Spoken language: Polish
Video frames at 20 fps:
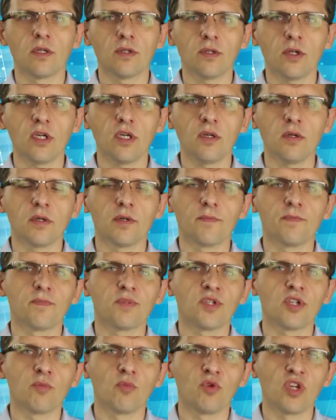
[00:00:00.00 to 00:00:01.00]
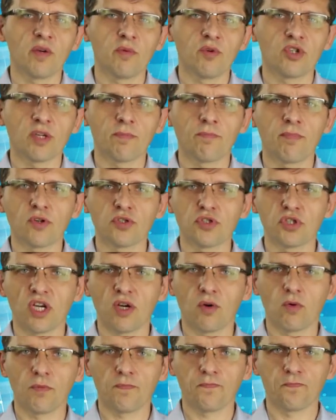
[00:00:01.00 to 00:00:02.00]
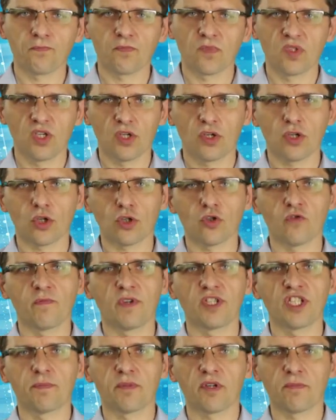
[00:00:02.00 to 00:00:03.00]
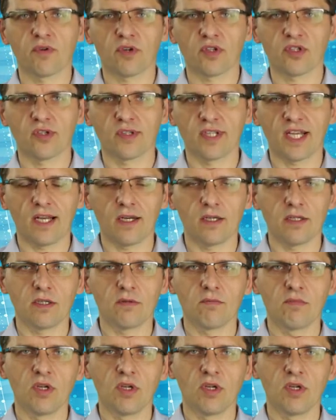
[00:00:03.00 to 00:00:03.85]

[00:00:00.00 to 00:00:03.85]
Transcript: No i przyjmujemy, że podział tych kosztów będzie proporcjonalny.